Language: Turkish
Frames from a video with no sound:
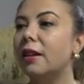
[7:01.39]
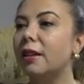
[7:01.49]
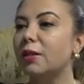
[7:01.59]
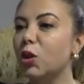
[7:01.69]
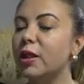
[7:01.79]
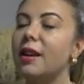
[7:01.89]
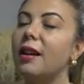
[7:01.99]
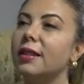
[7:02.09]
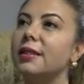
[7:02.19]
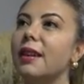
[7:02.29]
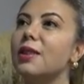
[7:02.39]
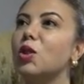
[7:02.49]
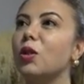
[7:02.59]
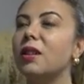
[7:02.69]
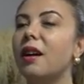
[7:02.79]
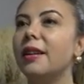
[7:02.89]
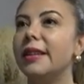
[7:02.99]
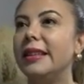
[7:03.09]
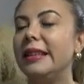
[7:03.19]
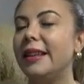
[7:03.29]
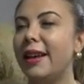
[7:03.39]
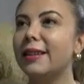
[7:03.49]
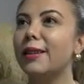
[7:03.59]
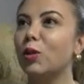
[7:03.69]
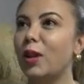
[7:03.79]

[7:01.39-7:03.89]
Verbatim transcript: Ee, dosyayı aldıktan sonra iki yeğenine